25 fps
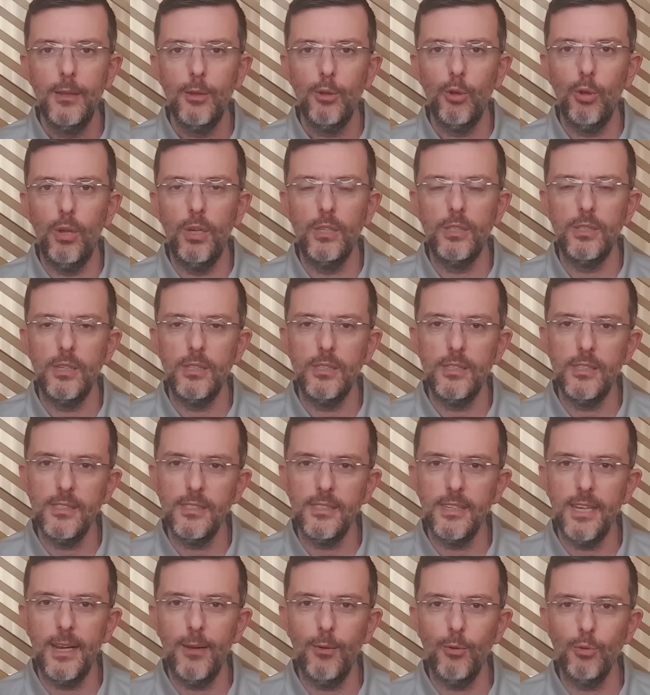Dolayısıyla
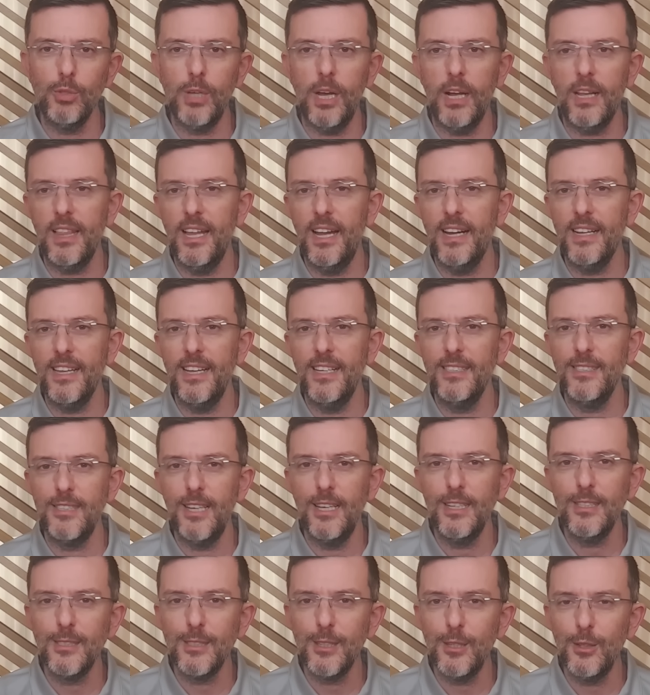sizlere uzaklardan
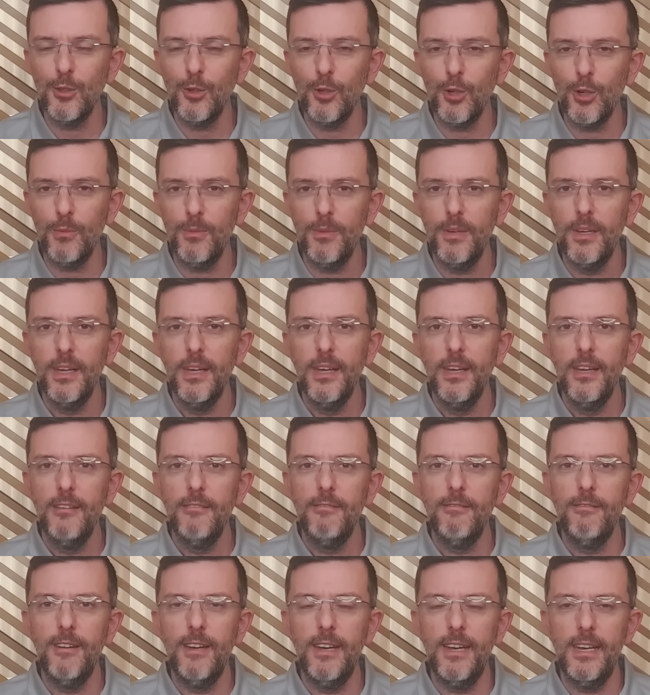sesleniyorum
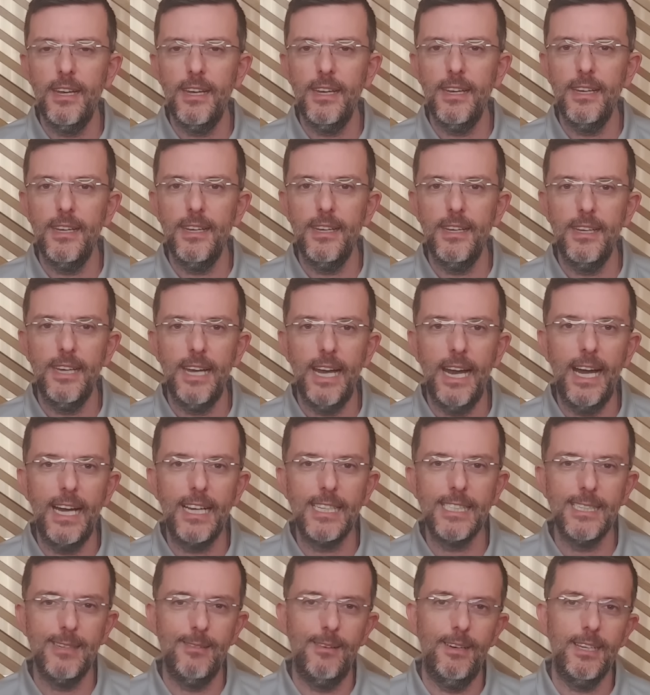ve e,
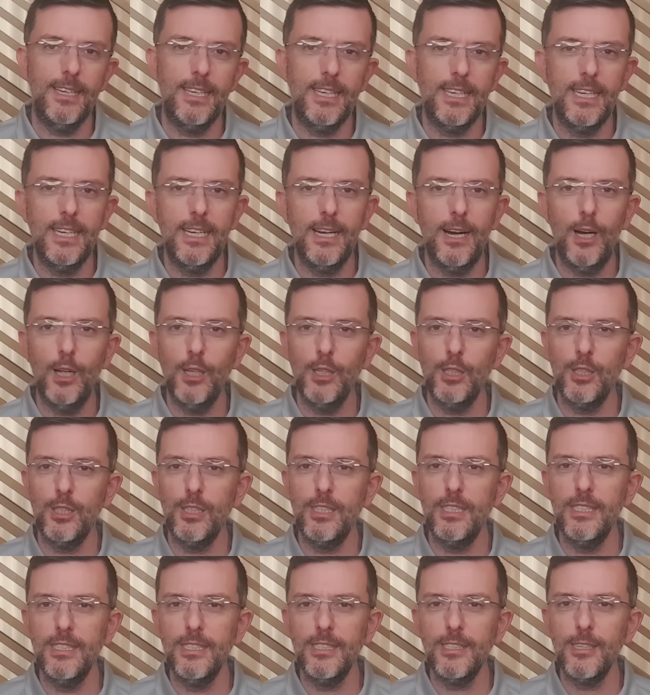her zamanki
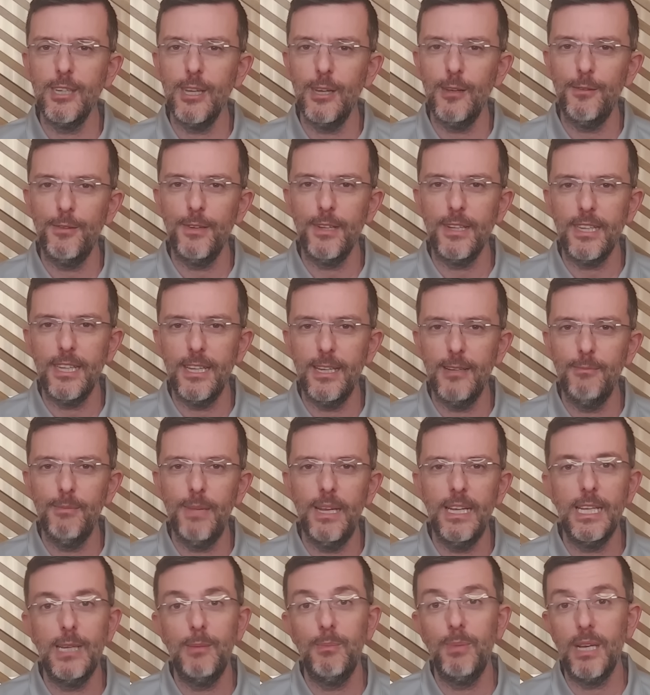alıştığınız grafikleri
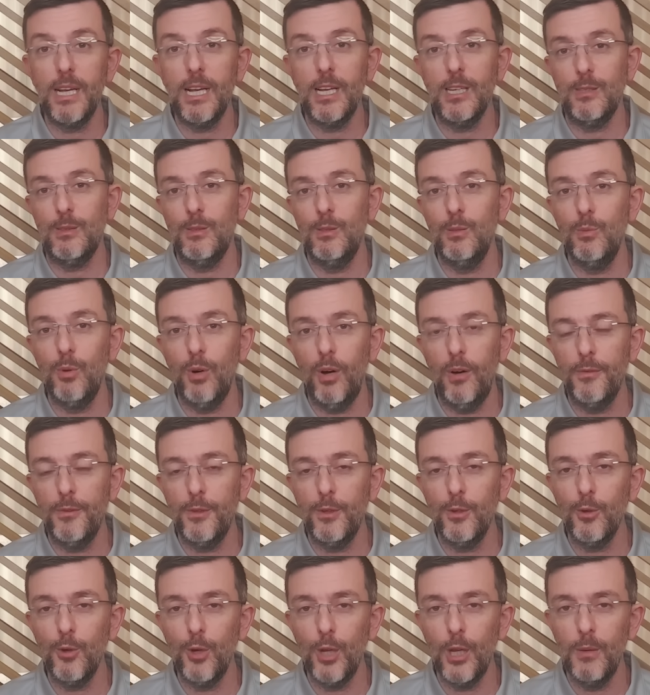belki bir kısmını bu
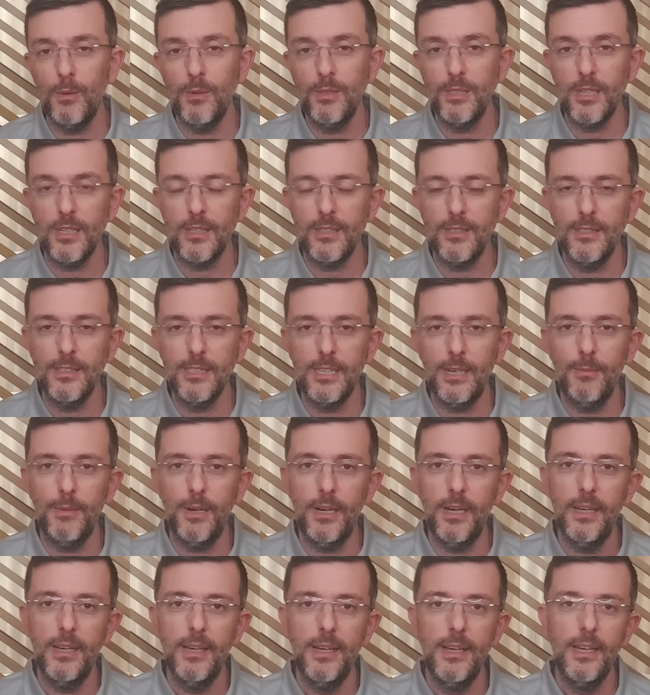hafta göremeyeceksiniz
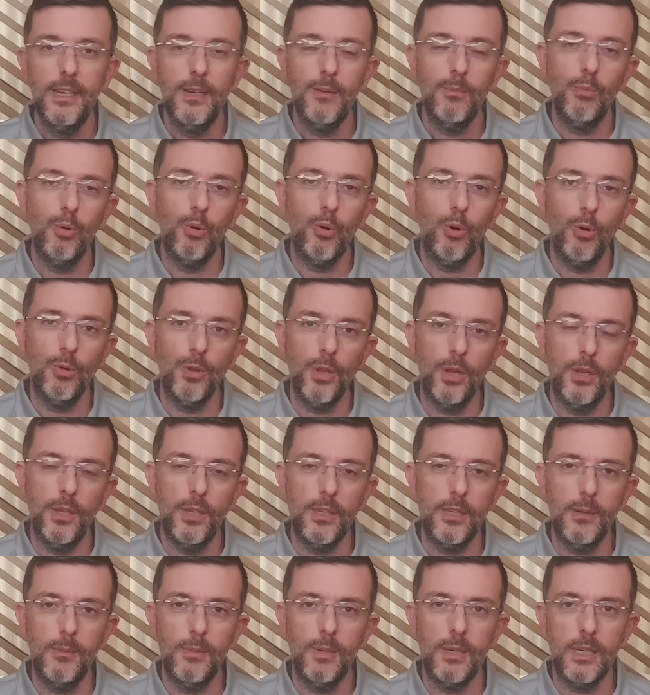ama bu konuda
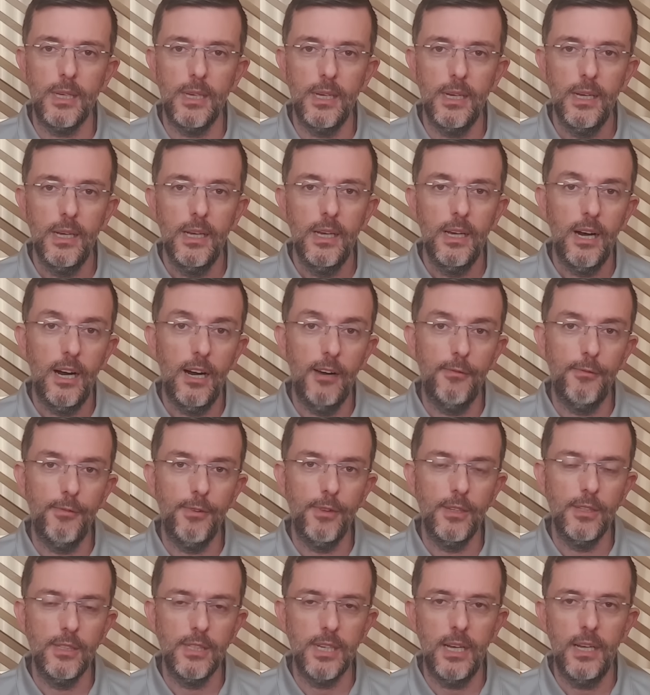da tabii ki
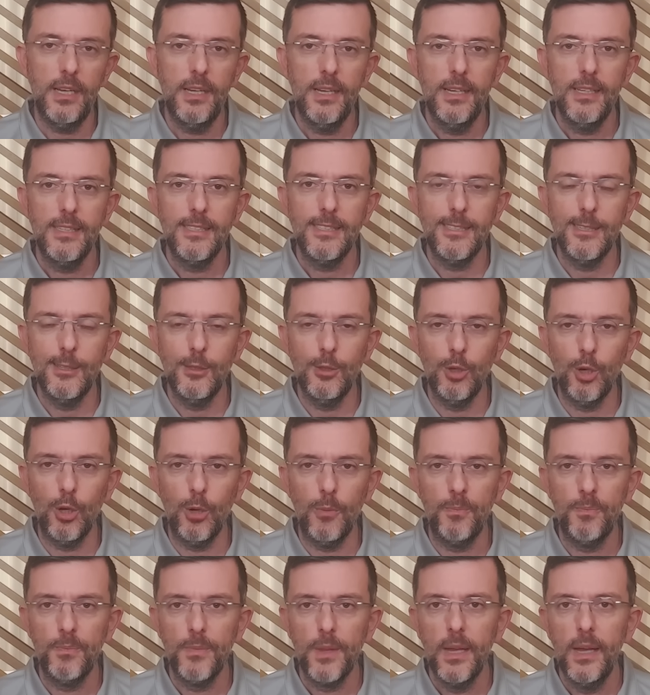affınıza
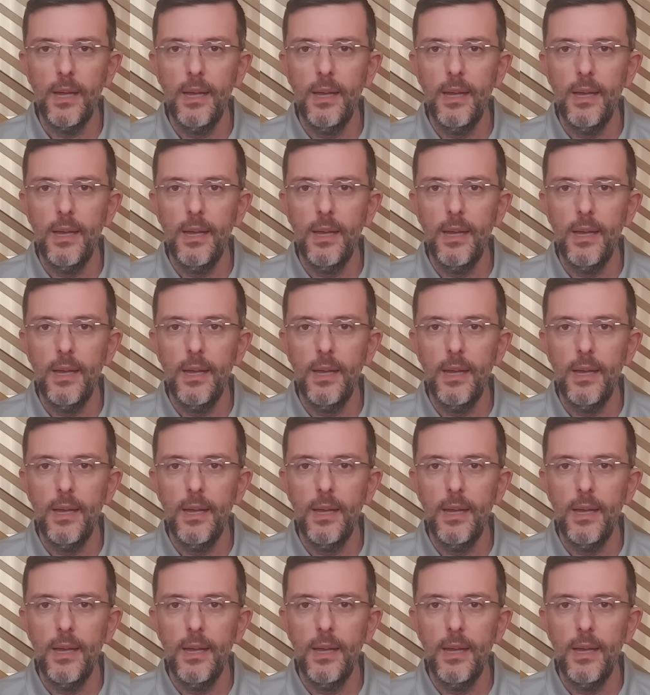sığınıyorum.